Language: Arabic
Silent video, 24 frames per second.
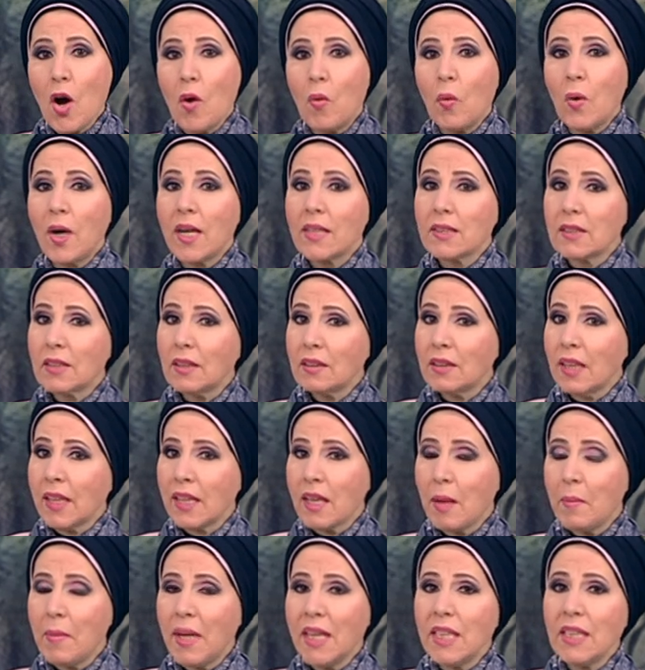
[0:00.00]
وخاصة
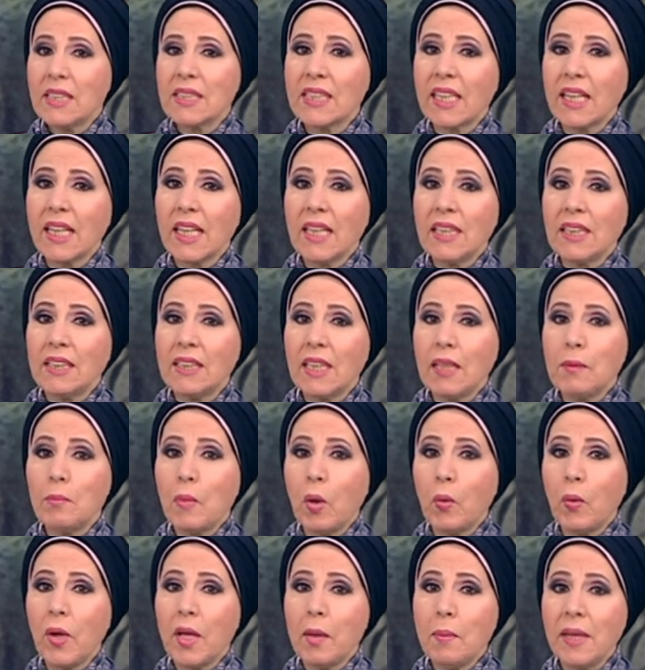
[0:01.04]
كمان إذا كانت
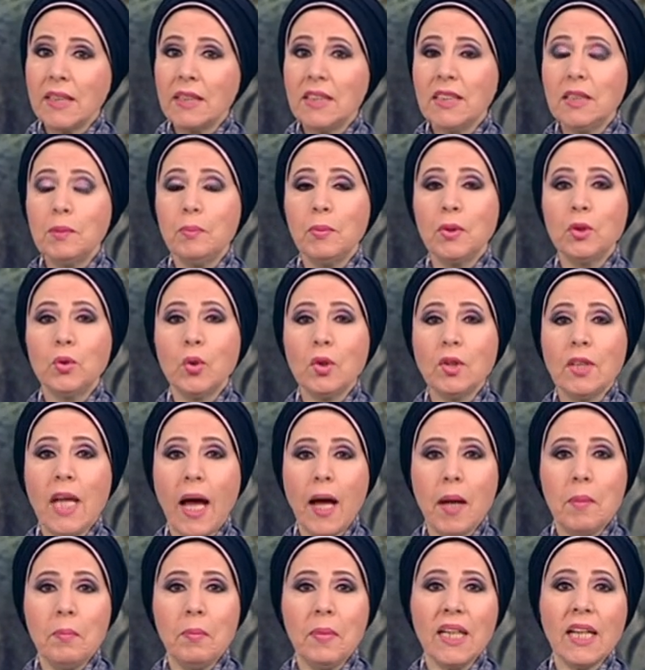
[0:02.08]
الموهبة دي
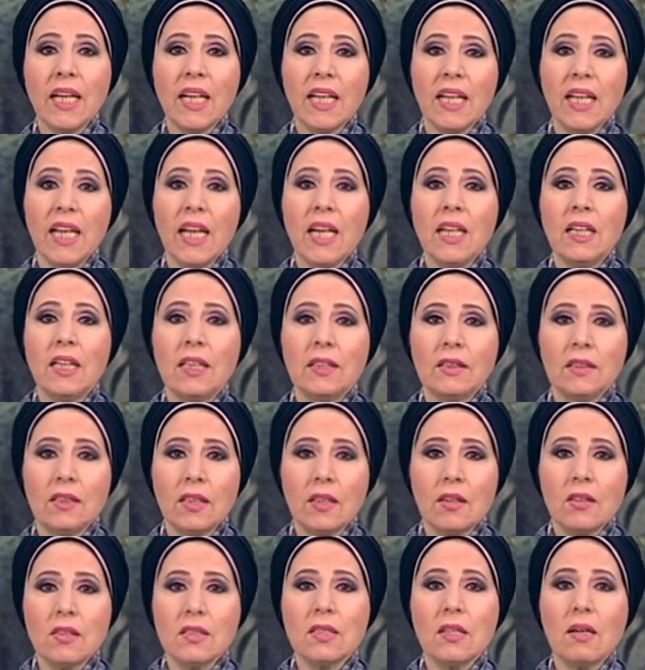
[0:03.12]
بتدعم من خلال
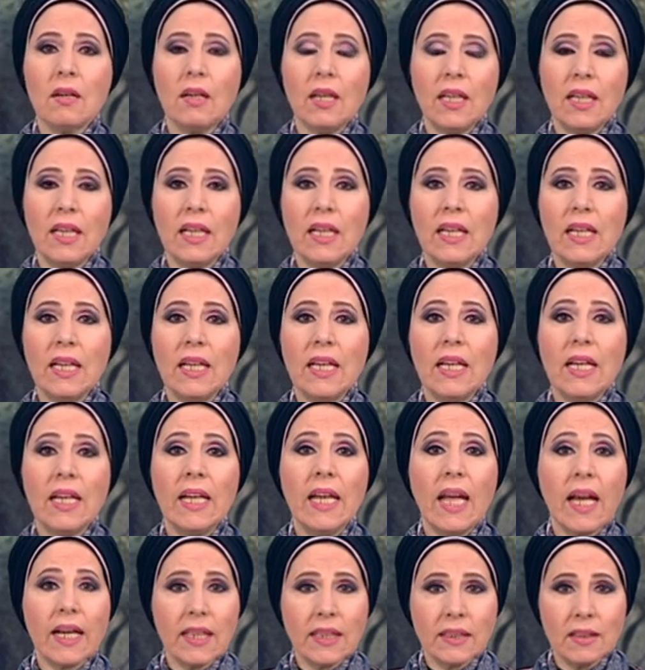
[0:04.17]
الدراسة
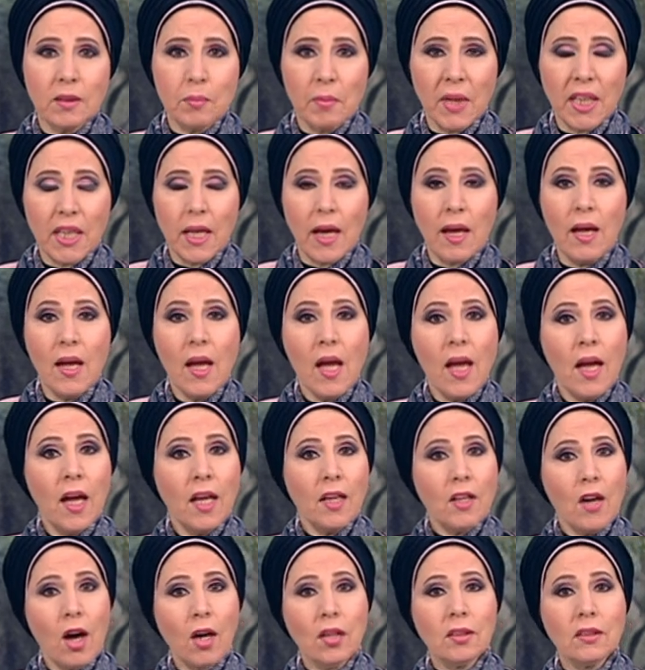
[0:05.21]
الأكاديمية
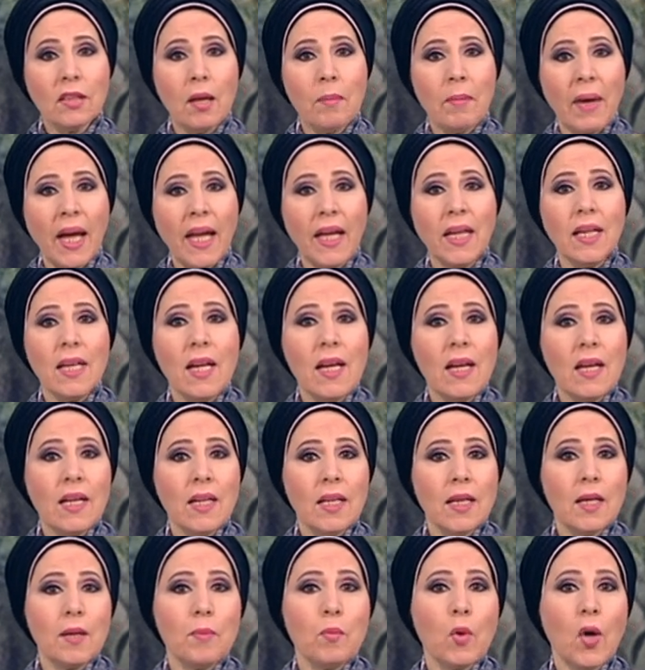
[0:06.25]
النهاردة معانا
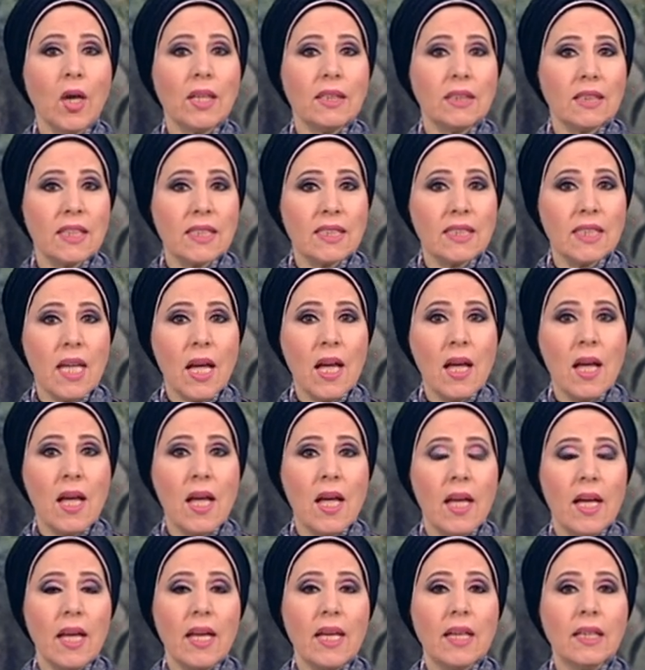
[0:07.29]
آه، مهندسة
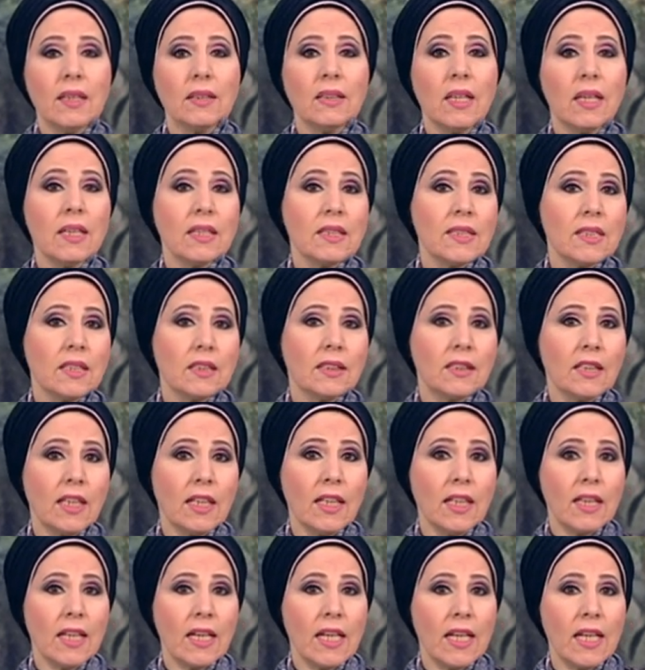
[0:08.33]
درست
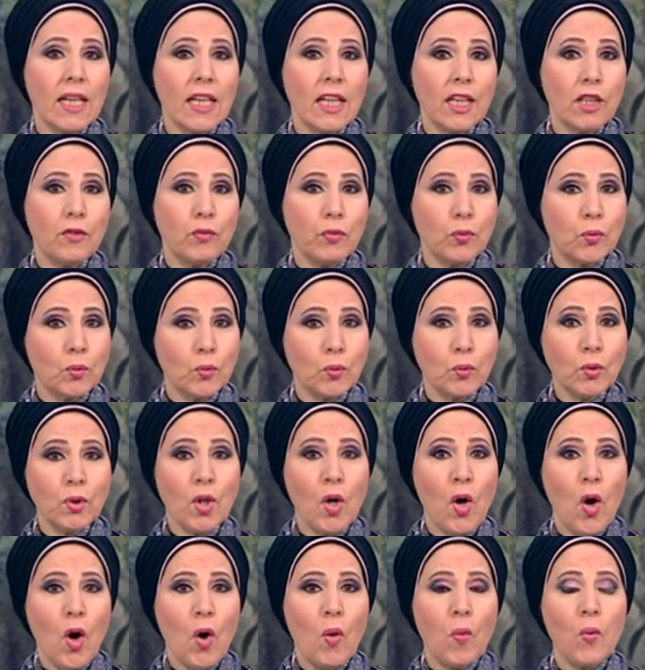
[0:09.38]
الفنون
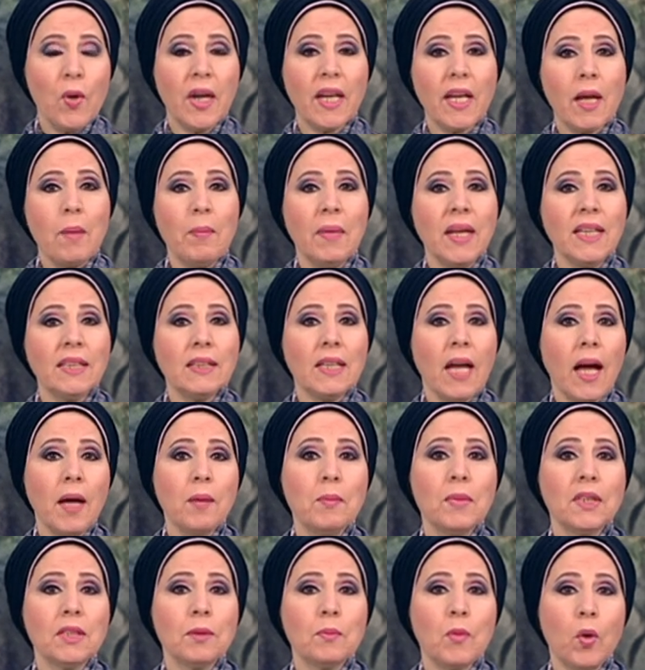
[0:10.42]
وكمان
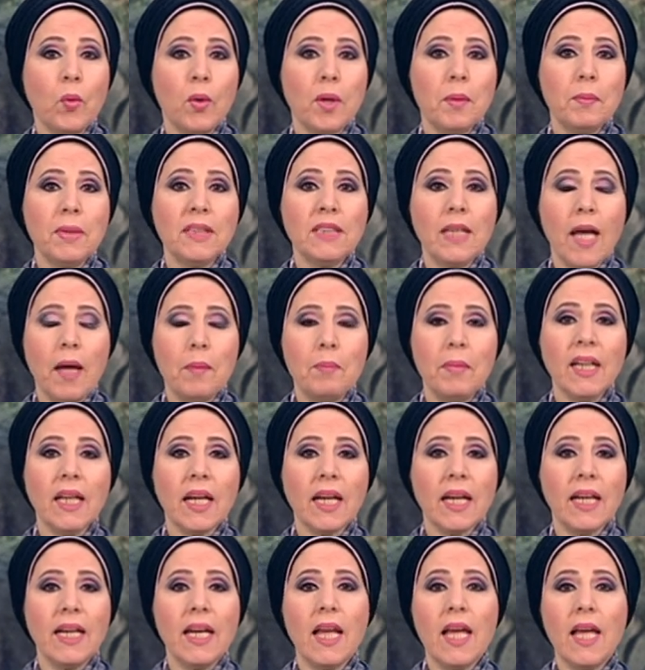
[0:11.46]
دعمت موهبتها من
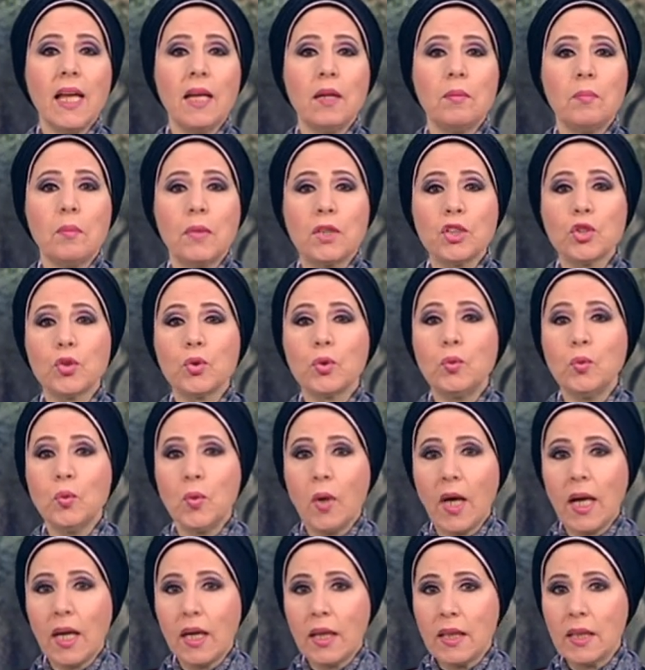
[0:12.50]
خلال
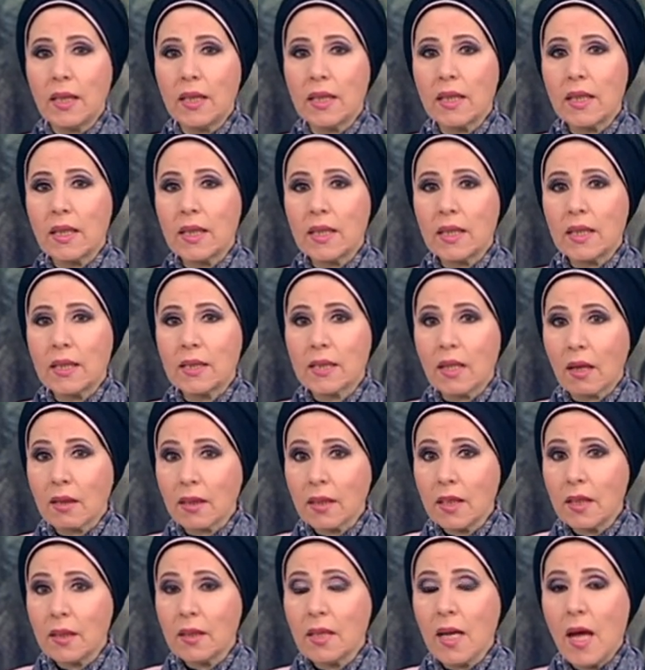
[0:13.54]
مشروع آه،
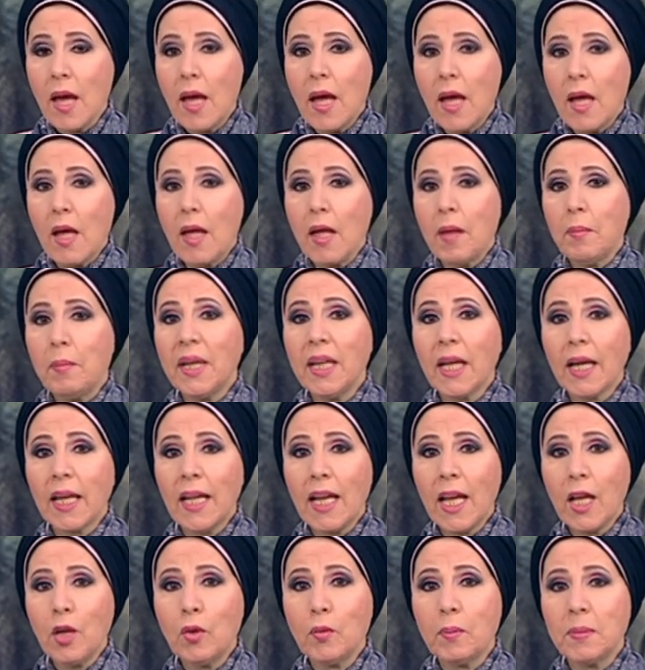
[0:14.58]
صغير آه، من
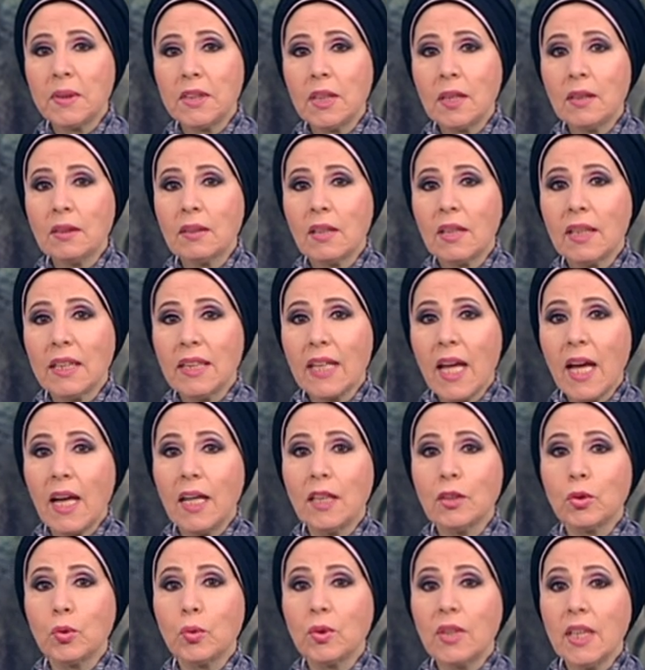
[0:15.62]
خلاله بتقدر
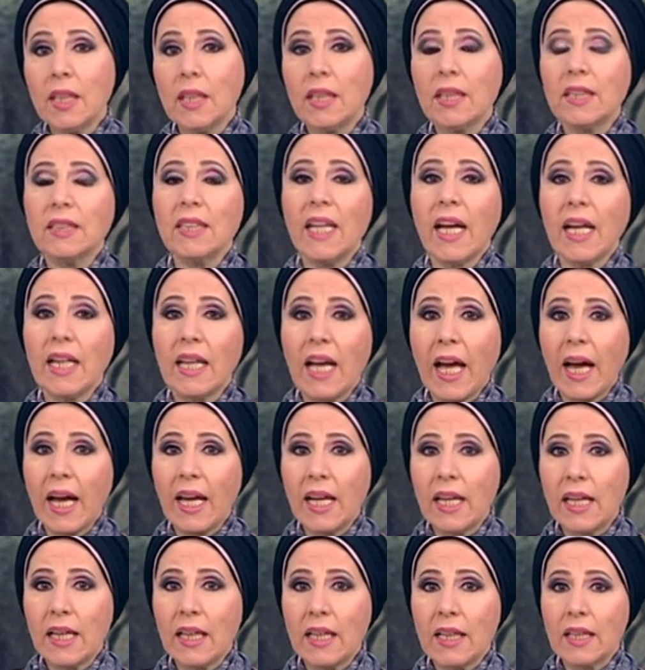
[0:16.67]
انها تدر دخل
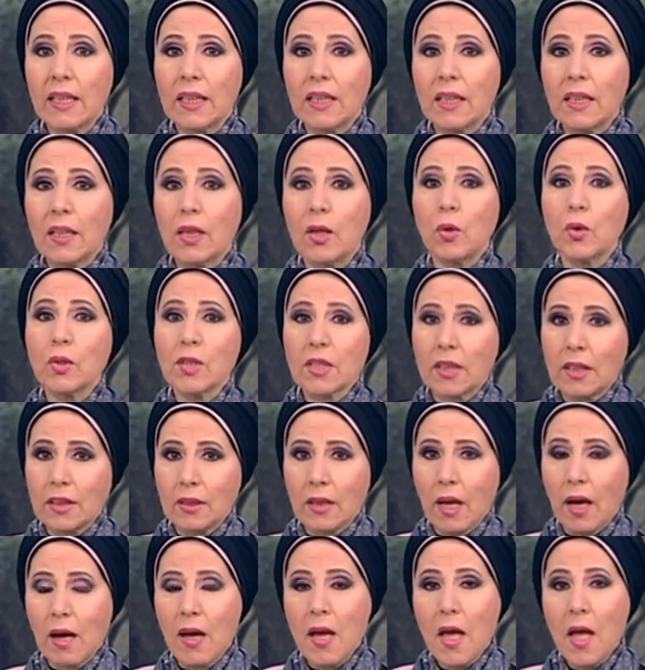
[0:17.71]
على آه،
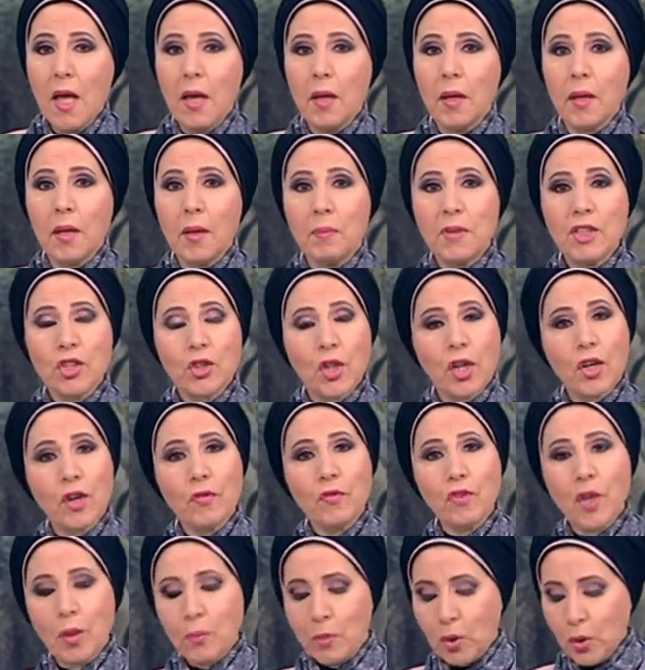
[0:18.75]
اسرتها
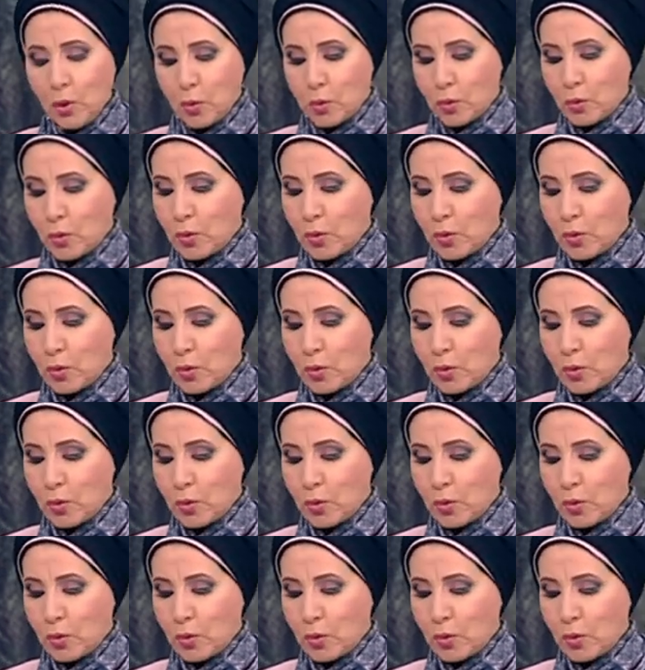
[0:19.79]
بيشرفنا بالحضور